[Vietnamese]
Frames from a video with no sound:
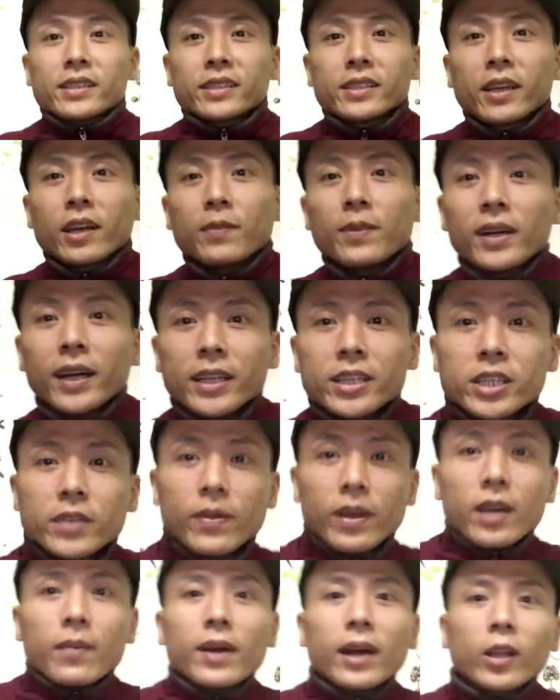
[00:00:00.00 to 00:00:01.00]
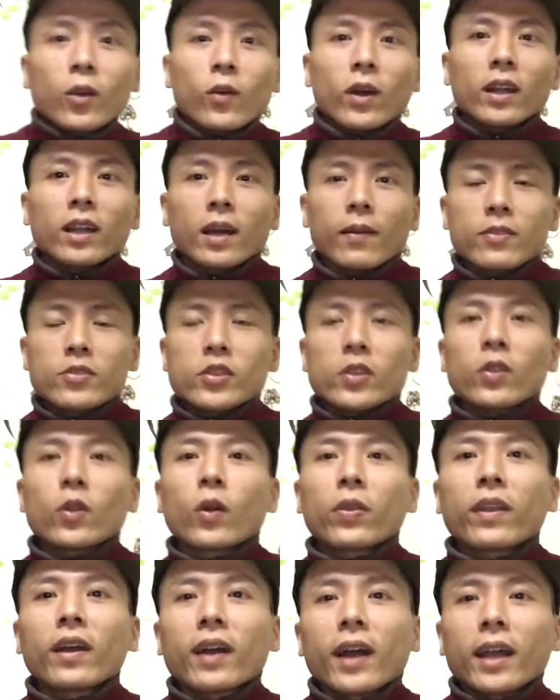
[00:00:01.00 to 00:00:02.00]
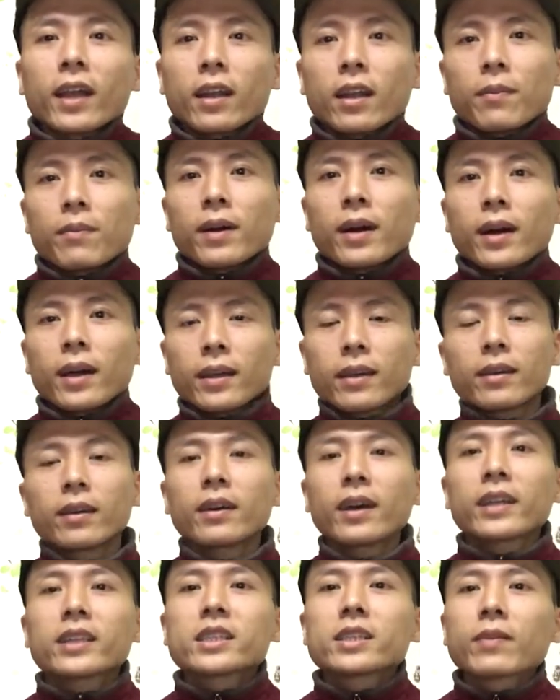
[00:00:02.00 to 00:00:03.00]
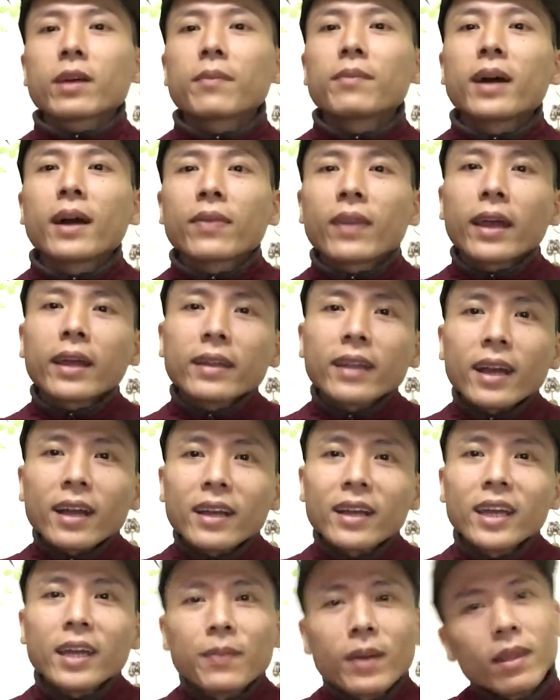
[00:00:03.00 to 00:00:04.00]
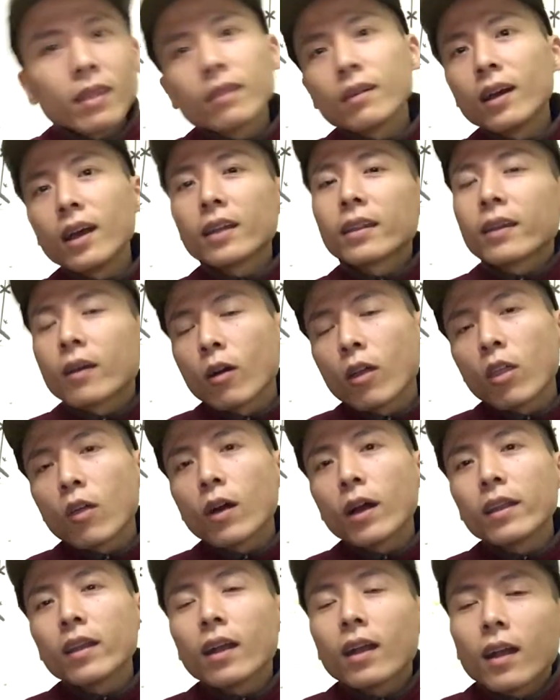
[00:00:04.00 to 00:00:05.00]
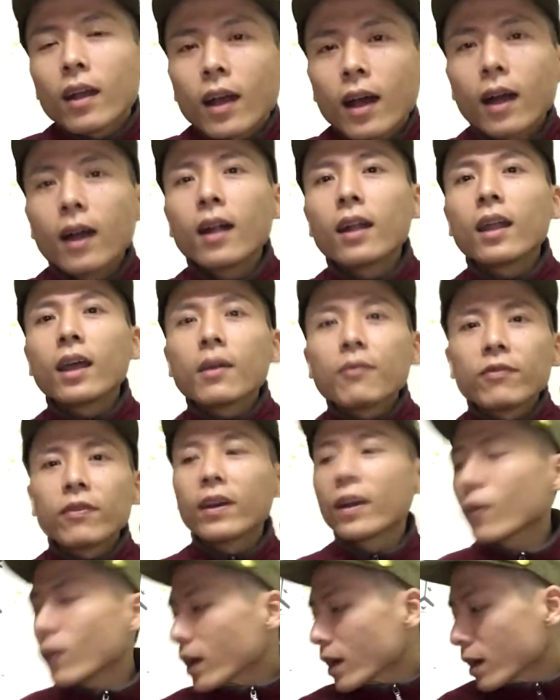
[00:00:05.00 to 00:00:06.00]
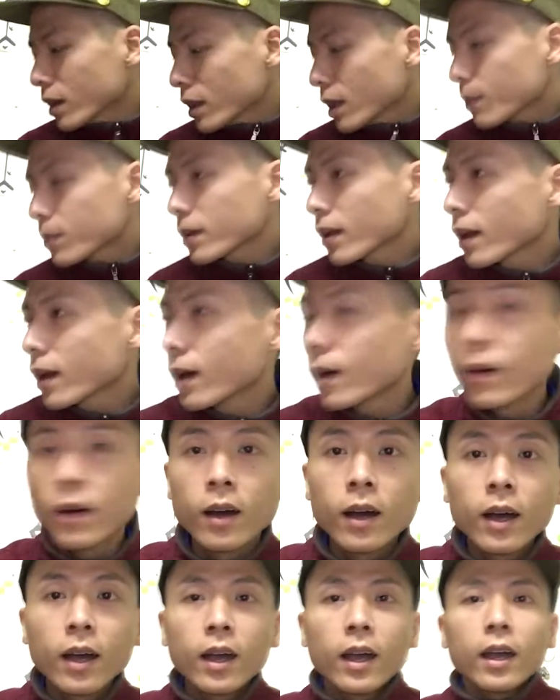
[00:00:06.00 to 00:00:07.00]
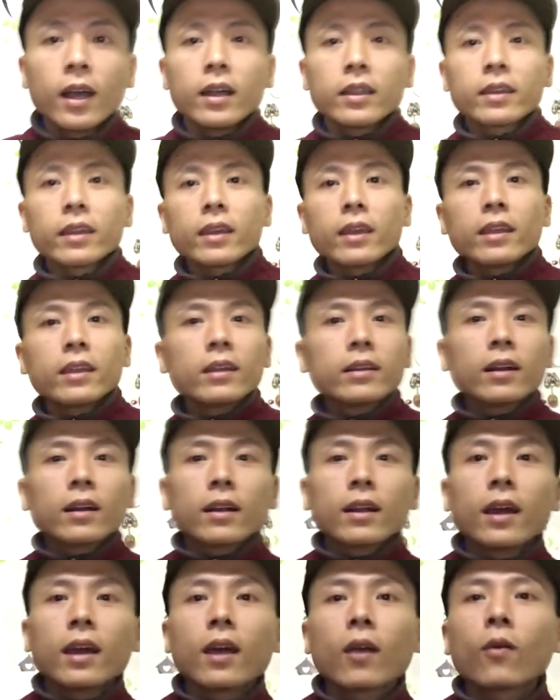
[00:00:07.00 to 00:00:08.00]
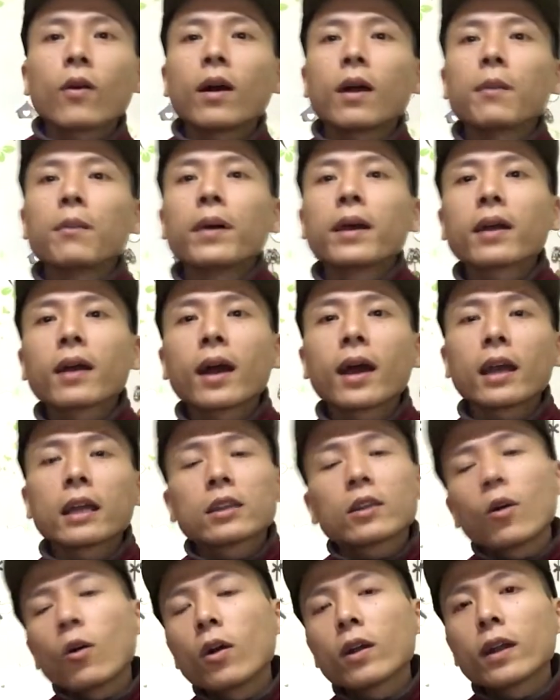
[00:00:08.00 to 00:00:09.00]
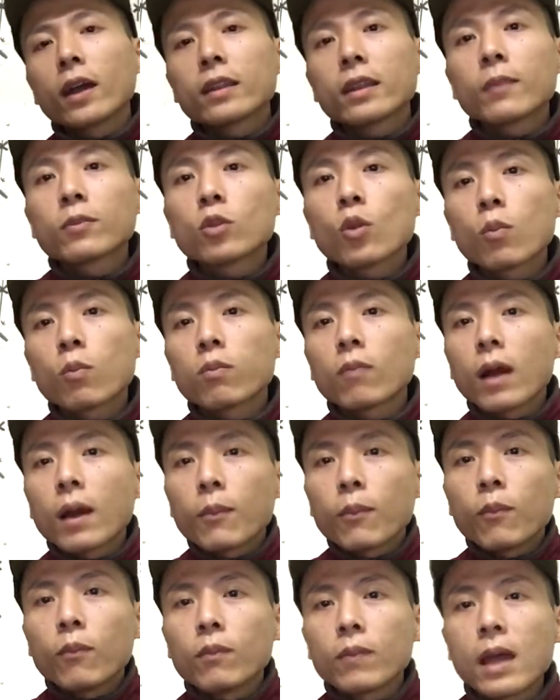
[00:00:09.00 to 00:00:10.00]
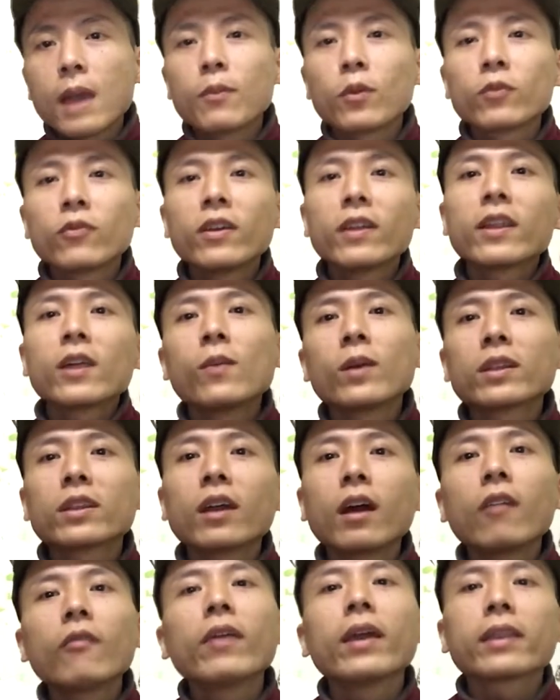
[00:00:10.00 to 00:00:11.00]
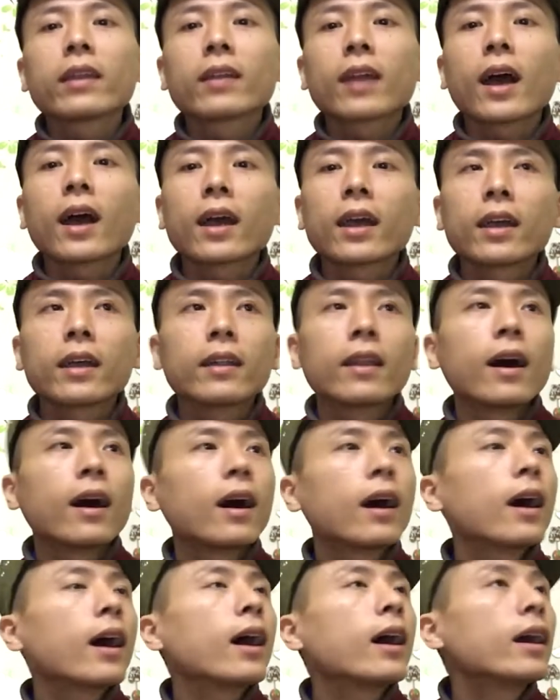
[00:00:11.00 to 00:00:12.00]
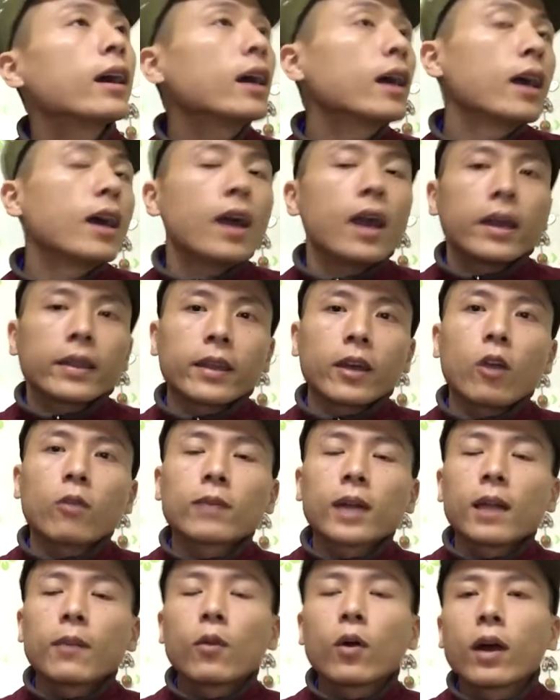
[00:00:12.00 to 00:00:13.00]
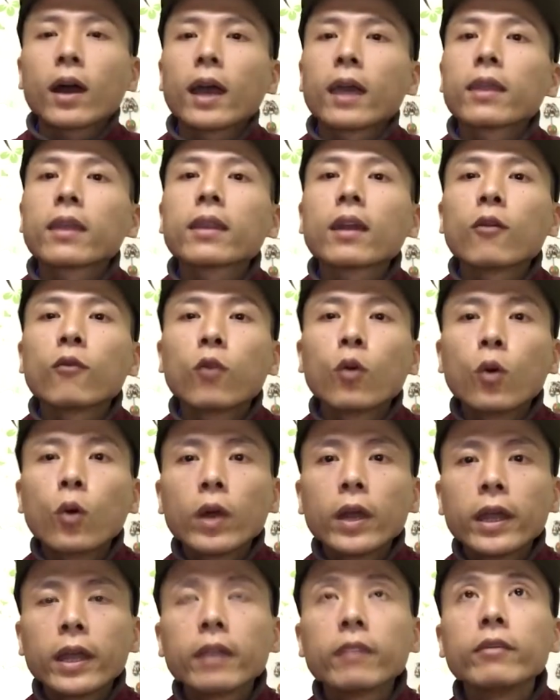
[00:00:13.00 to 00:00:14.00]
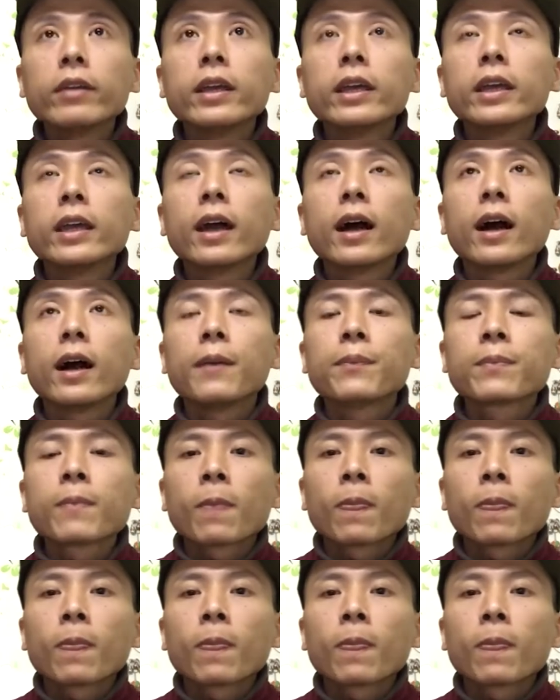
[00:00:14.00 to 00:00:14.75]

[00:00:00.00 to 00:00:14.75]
Chào mừng anh chị và các bạn quay lại channel tiếng Anh Grabbike Anh chị và các bạn hãy đăng ký bên dưới theo dõi clip về ngoại ngữ tiếp theo Thì như thường lệ khoảng mấy ngày tôi lại tiếp tục mà làm một video bằng tiếng Việt như này Đấy Thì hôm nay một ngày rất là vui vì à,